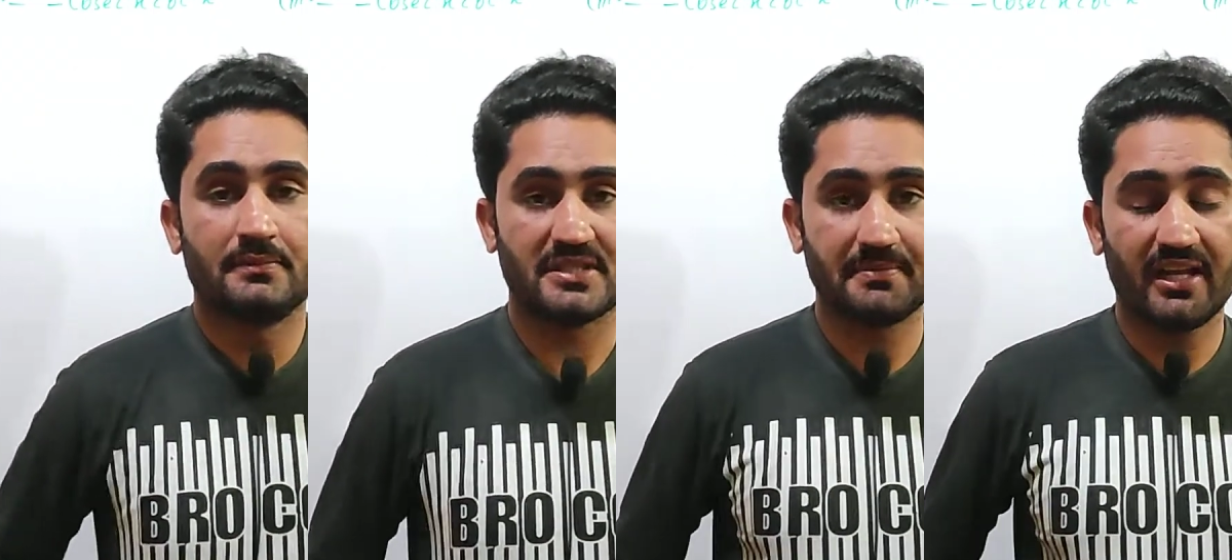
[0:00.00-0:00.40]

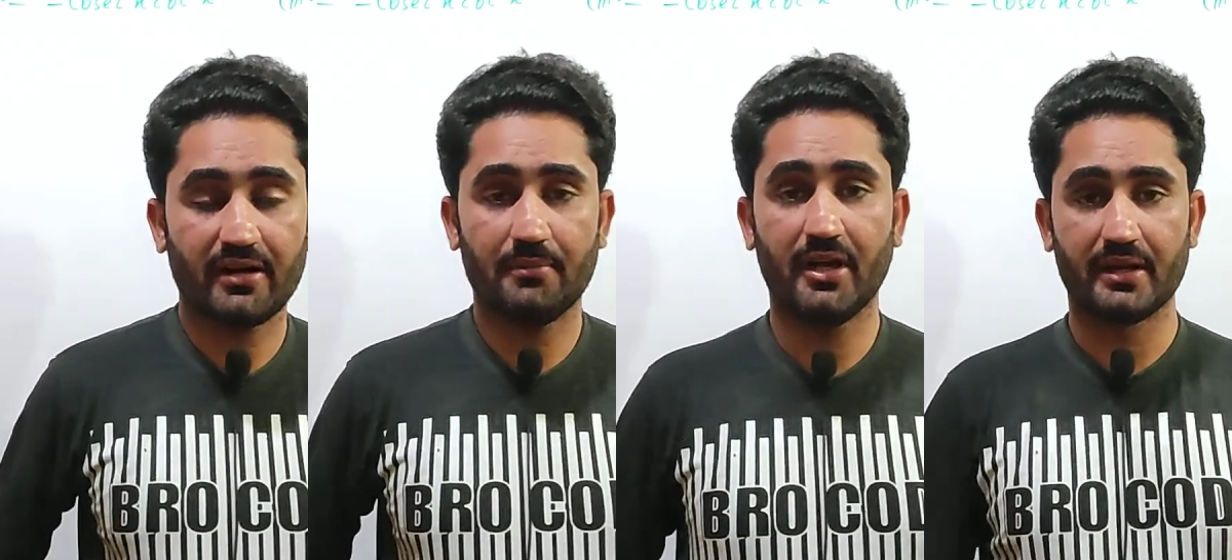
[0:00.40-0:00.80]

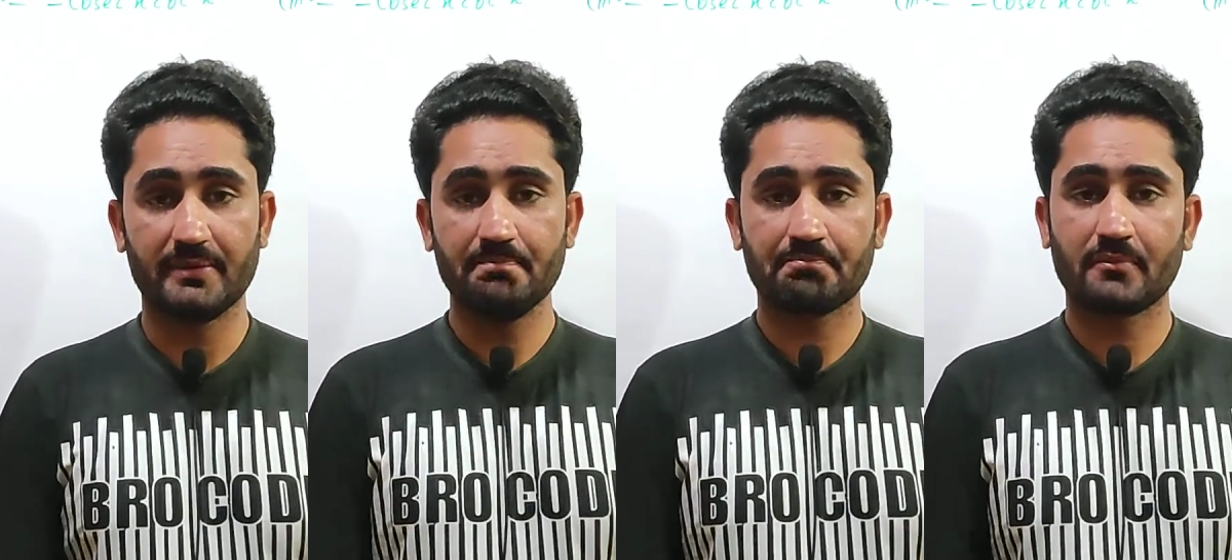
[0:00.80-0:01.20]

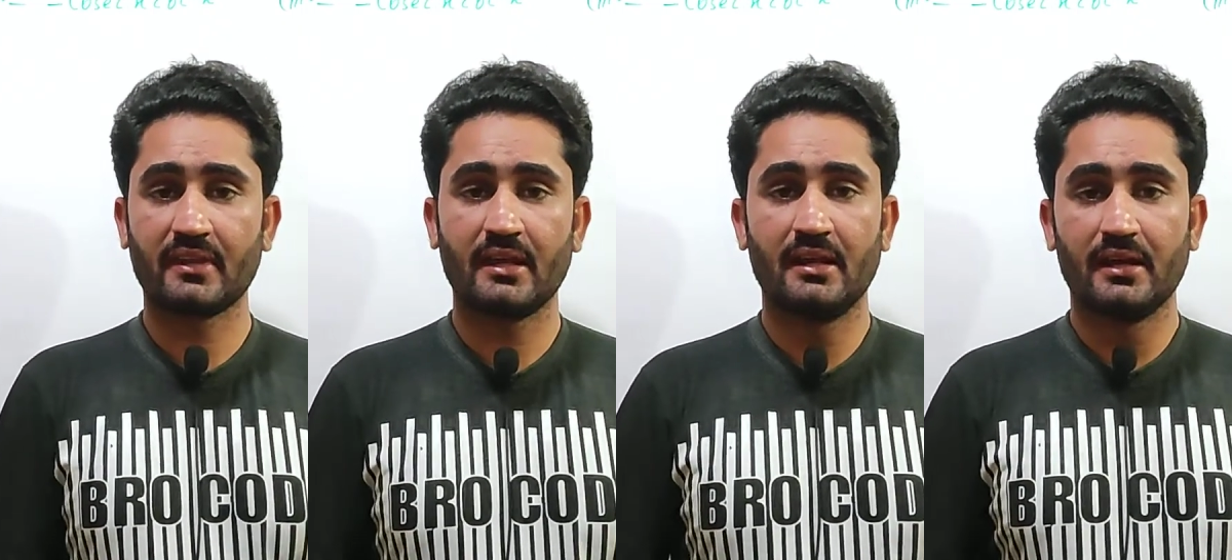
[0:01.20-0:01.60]
बसमीम
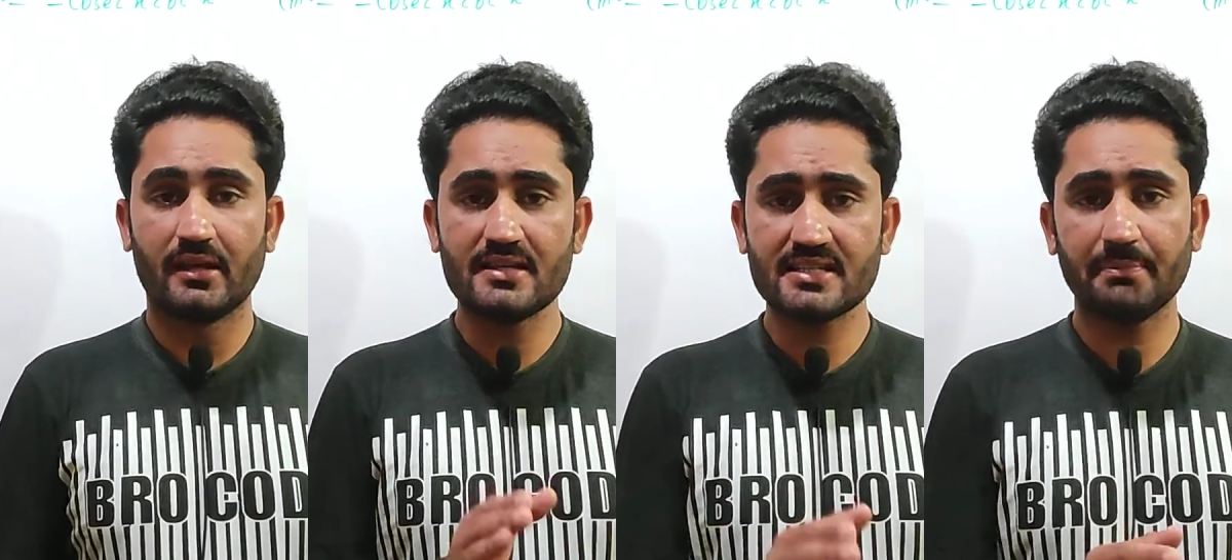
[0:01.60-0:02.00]

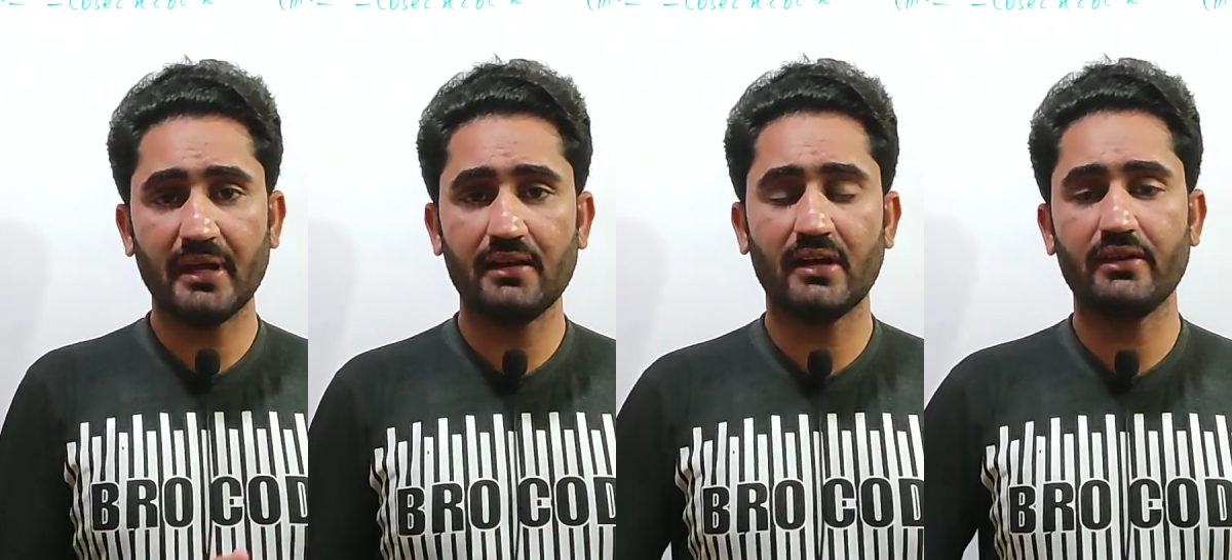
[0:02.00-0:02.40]
इससे
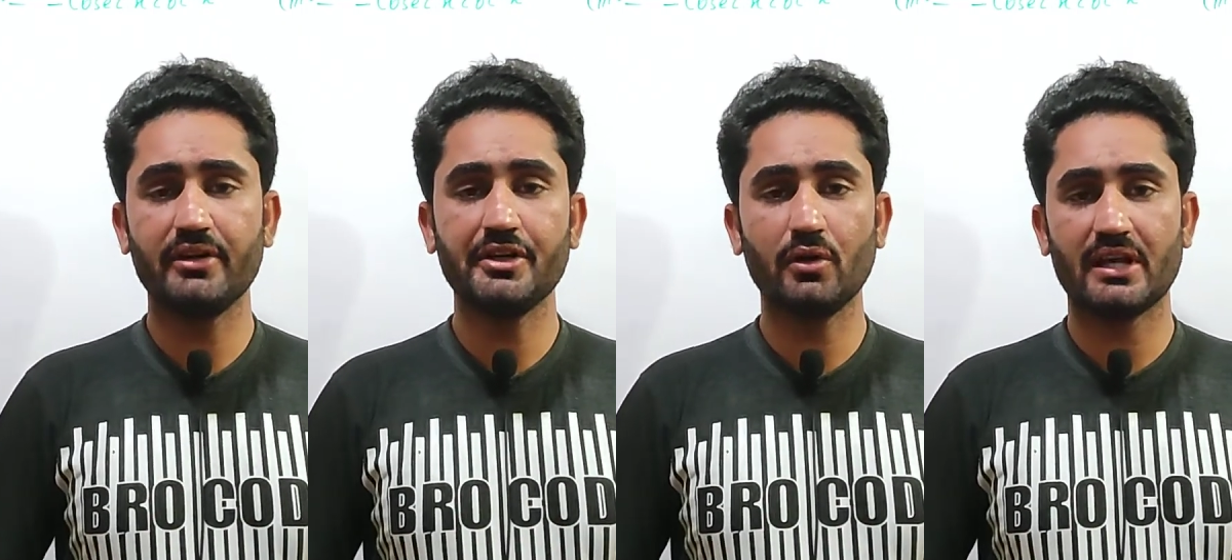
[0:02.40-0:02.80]
पहले वाले
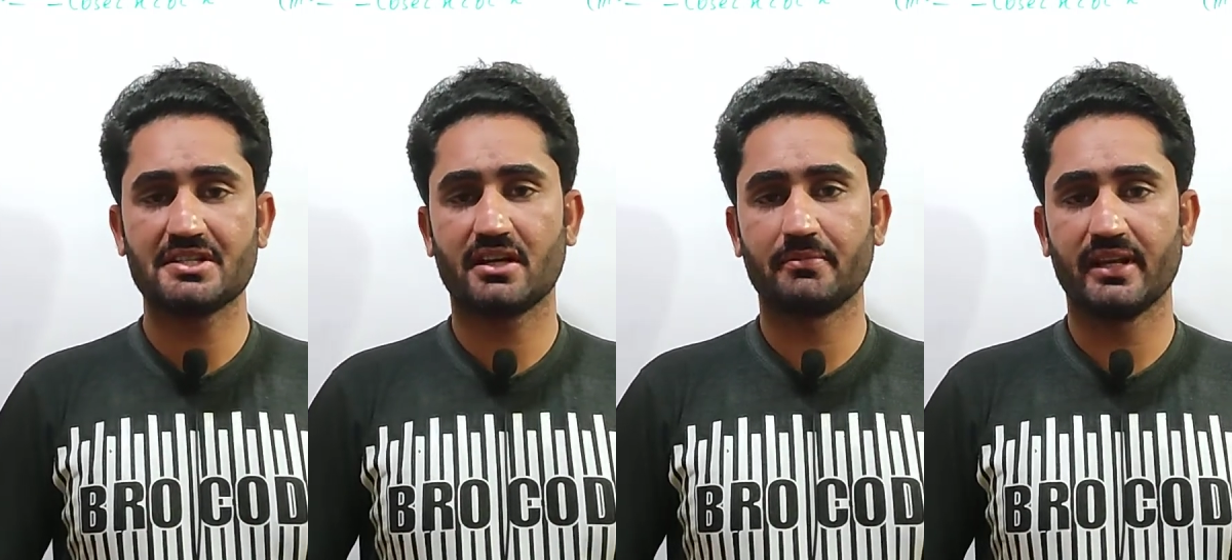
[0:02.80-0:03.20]
वीडियो
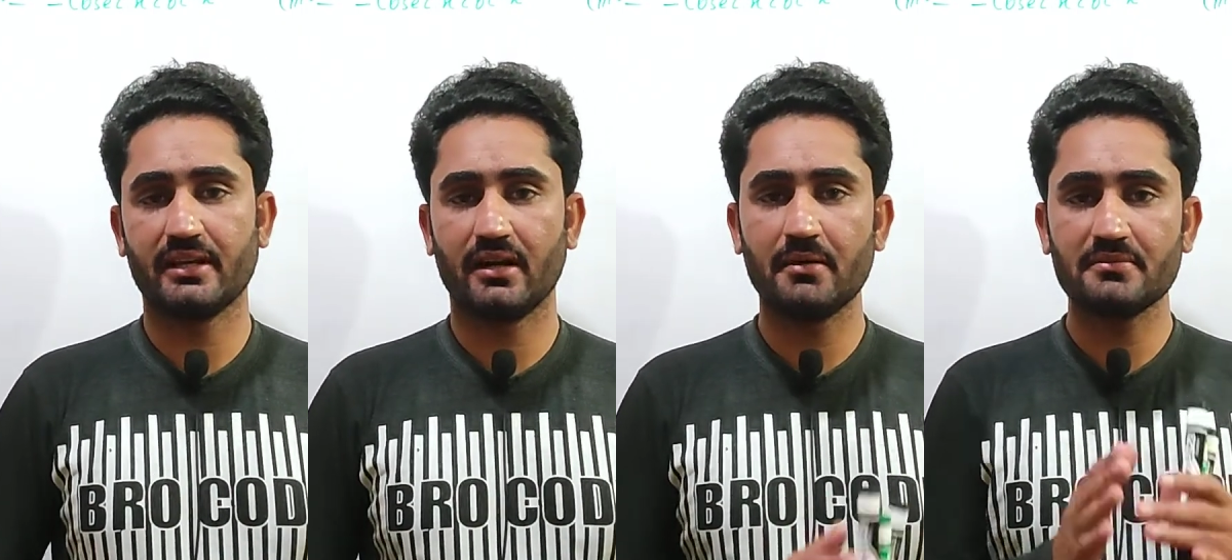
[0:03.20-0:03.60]
लेक्चर
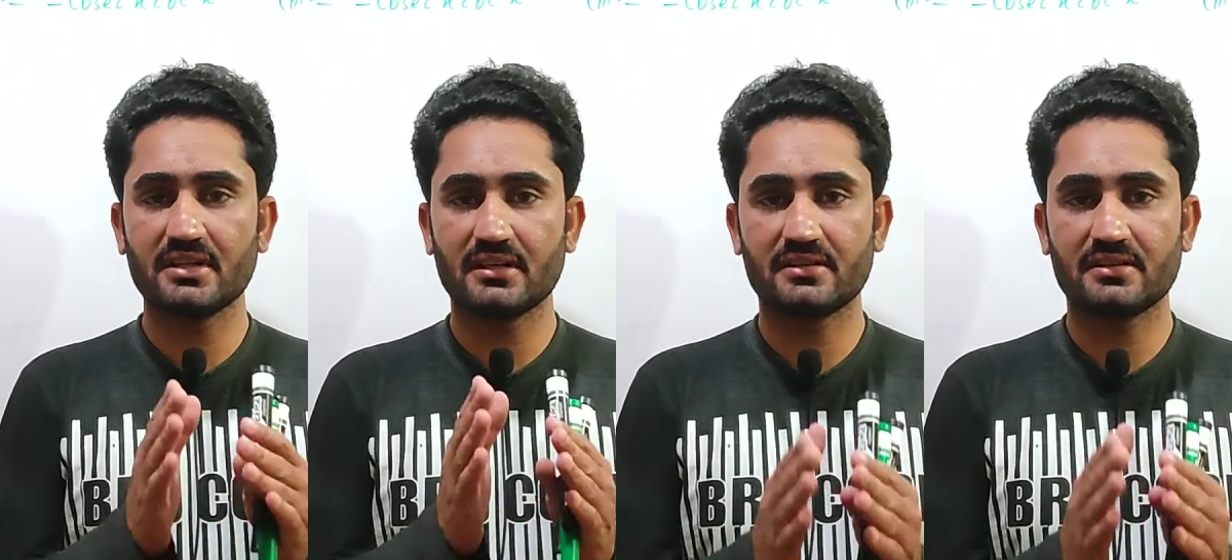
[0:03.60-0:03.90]
में हम